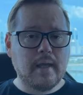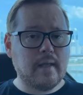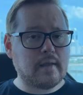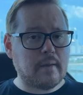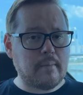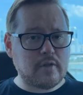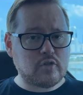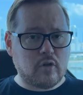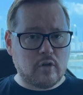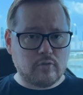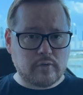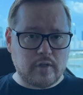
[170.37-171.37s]
e também só
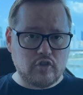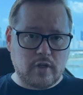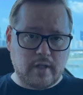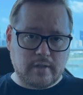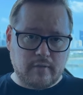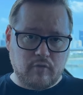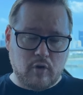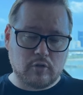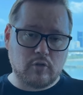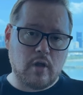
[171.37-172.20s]
não tem direito a voto.